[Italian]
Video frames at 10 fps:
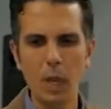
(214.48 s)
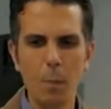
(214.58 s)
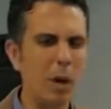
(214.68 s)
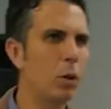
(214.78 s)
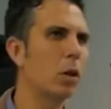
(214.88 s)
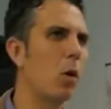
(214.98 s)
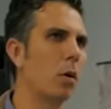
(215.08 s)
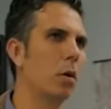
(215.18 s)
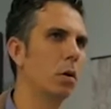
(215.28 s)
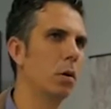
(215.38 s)
ma non
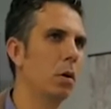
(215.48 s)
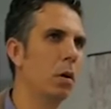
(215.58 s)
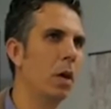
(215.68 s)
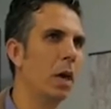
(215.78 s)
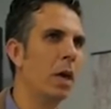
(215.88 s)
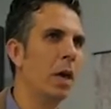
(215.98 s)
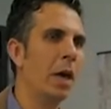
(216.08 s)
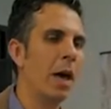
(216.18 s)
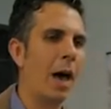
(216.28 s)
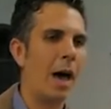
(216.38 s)
solo.
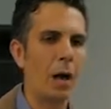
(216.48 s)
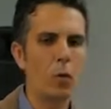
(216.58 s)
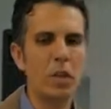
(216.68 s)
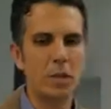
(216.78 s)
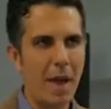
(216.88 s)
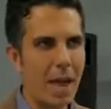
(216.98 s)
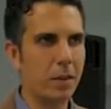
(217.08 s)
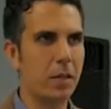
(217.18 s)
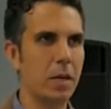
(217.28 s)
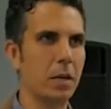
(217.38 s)
Alcuni
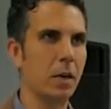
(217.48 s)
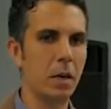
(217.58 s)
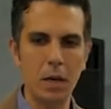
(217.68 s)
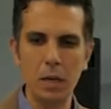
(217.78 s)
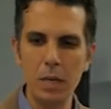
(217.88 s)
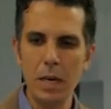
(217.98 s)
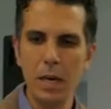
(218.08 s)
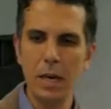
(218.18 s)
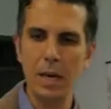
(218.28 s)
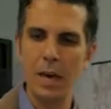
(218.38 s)
esperti
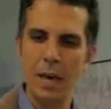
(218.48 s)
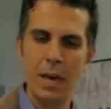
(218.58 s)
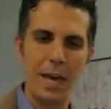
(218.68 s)
di